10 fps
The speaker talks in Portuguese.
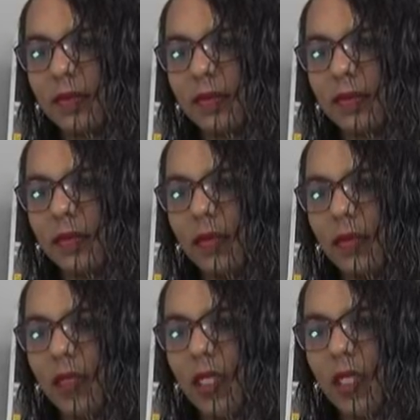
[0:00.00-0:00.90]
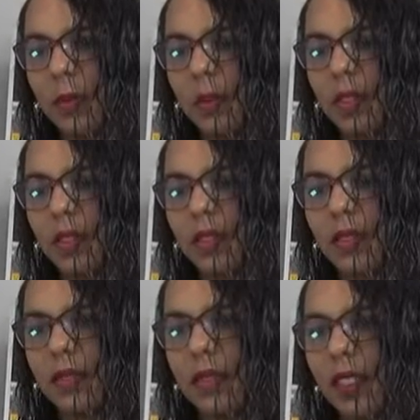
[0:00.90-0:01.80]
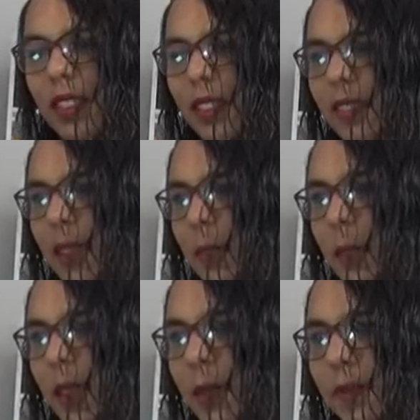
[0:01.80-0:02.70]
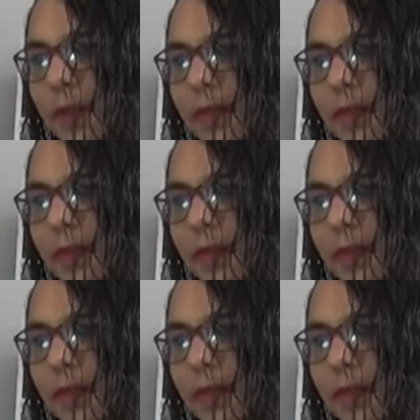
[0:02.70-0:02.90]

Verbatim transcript: transformar o sonho em realidade.